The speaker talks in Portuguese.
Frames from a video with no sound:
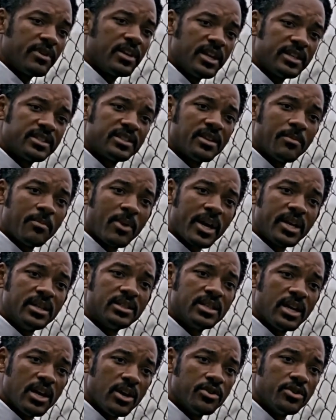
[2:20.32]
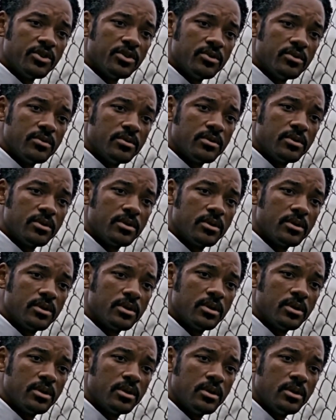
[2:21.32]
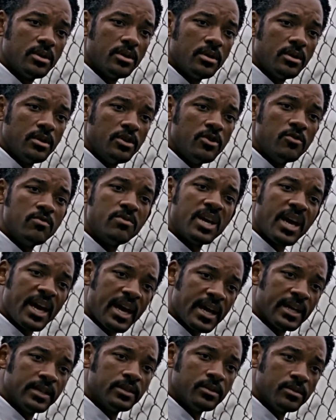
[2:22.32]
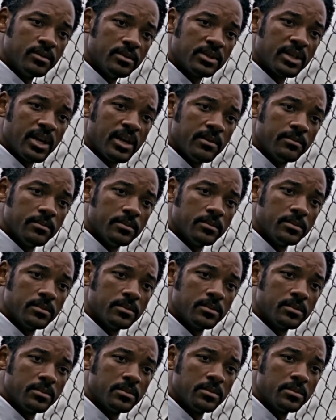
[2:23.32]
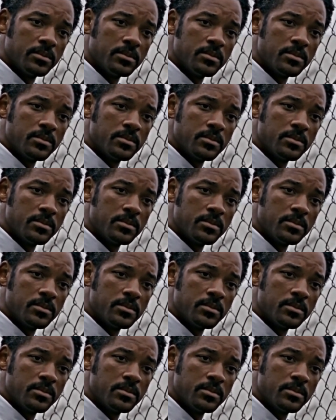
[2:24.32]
nunca deixe ninguém te dizer que, que não pode fazer uma coisa.